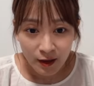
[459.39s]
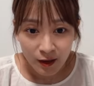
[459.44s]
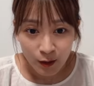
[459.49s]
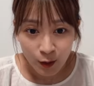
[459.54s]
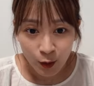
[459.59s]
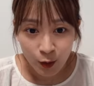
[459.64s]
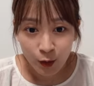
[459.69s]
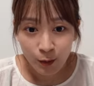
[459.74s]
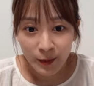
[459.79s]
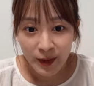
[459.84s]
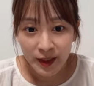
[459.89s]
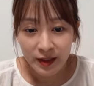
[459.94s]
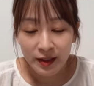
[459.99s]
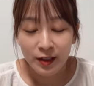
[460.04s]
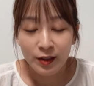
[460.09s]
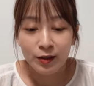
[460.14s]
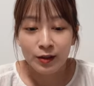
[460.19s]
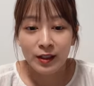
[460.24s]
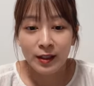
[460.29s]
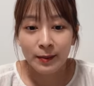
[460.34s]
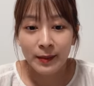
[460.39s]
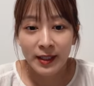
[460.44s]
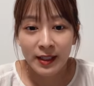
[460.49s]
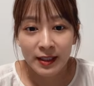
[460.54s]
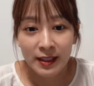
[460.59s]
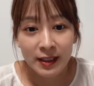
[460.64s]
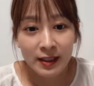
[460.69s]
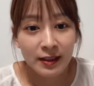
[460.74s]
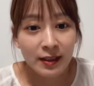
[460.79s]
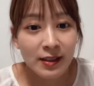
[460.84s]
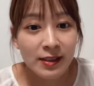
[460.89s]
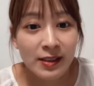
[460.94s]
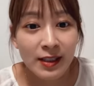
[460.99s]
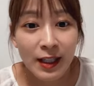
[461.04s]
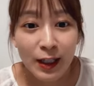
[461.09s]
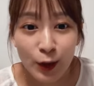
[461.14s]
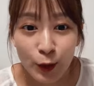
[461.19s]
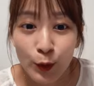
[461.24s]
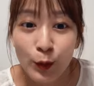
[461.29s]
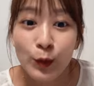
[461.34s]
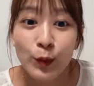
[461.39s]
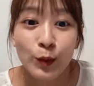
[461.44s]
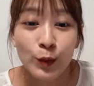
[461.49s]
お米っていう名前なんですけど